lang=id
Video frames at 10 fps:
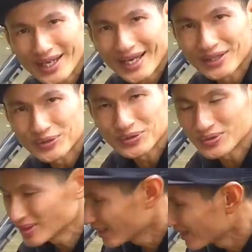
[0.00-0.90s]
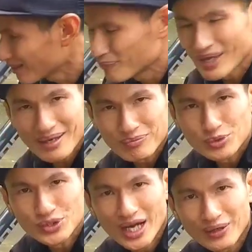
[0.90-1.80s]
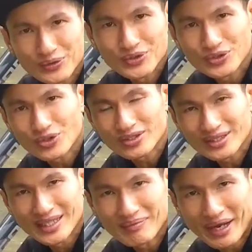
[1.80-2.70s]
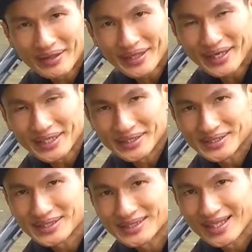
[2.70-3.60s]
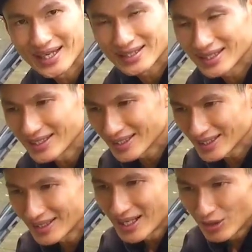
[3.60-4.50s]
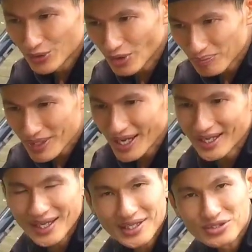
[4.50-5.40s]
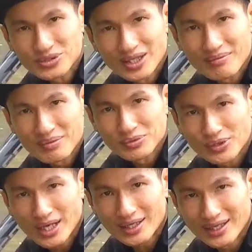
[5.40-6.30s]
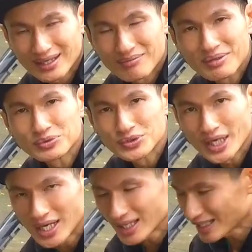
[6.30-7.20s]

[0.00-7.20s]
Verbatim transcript: yaitu lebih mudah untuk di maintenance ya. Jadi untuk biayanya juga lebih murah dan lebih mudah.